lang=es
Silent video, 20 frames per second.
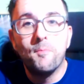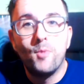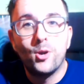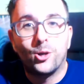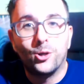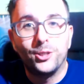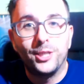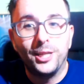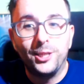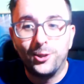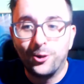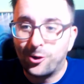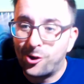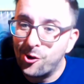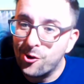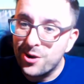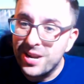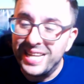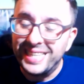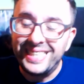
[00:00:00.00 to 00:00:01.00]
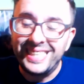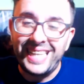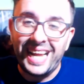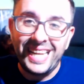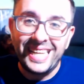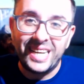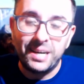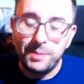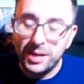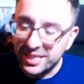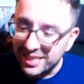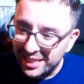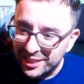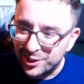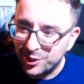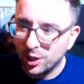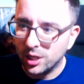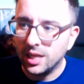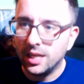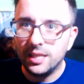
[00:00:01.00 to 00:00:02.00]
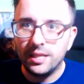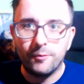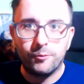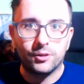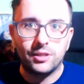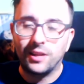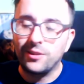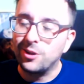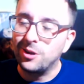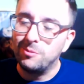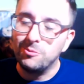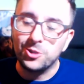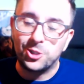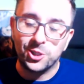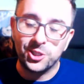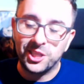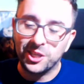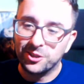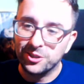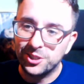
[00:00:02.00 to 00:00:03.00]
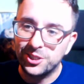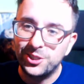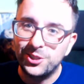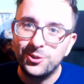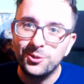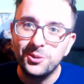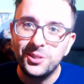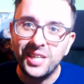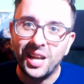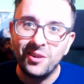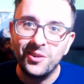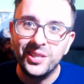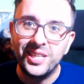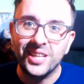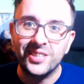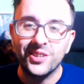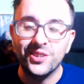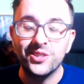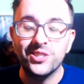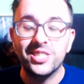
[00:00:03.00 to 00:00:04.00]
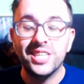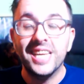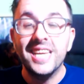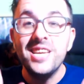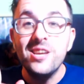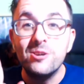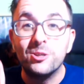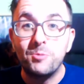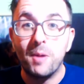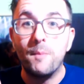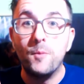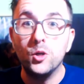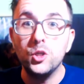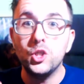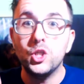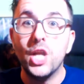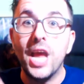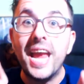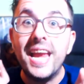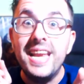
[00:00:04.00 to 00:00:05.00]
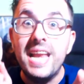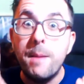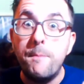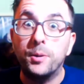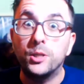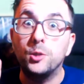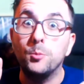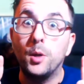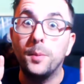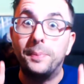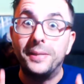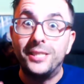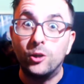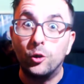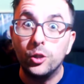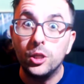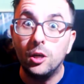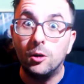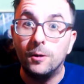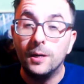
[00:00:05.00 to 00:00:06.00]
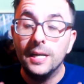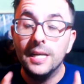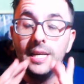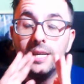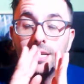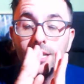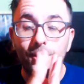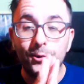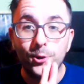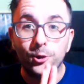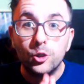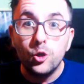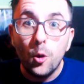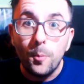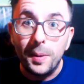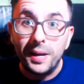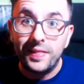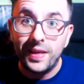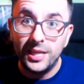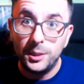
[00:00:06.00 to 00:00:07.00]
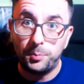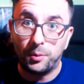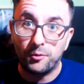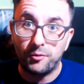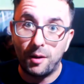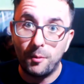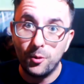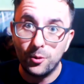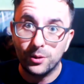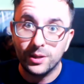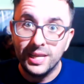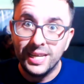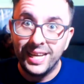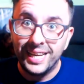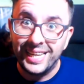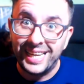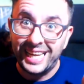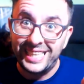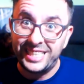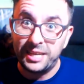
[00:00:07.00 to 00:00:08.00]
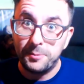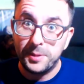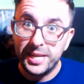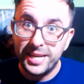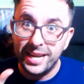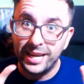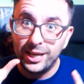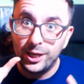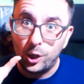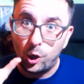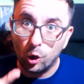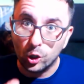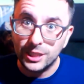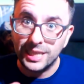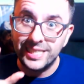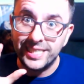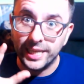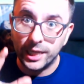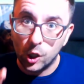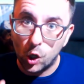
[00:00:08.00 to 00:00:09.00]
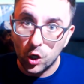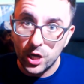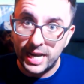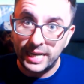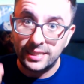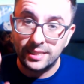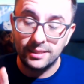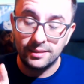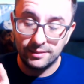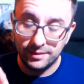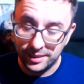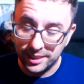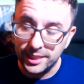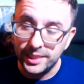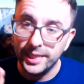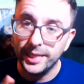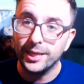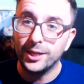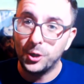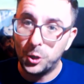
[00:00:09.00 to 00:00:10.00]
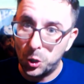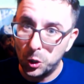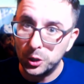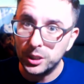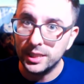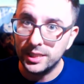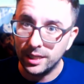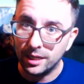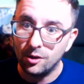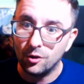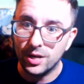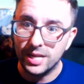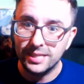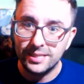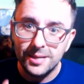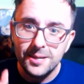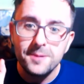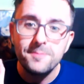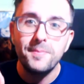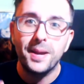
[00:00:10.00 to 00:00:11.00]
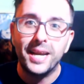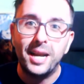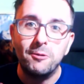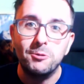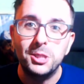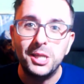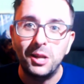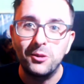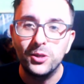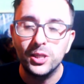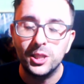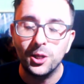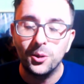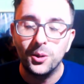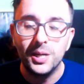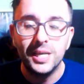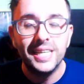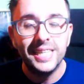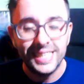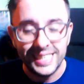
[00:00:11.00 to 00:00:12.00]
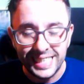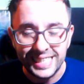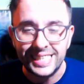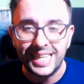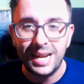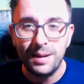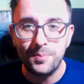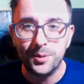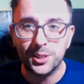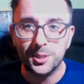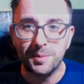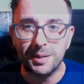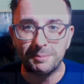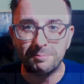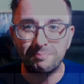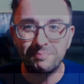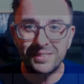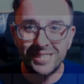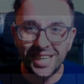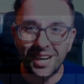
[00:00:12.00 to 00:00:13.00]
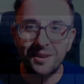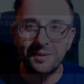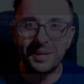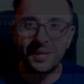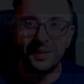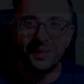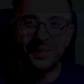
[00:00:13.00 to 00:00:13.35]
muy contento con esta Liga Master. Estoy disfrutándolo mucho, chicos. Un saludito a todos y nos vemos en el próximo episodio. No os lo perdáis, por favor, que se vienen cosas chingonas. Sí, sí, cosas chingonas. Venga, un saludito y hasta la próxima. Chao,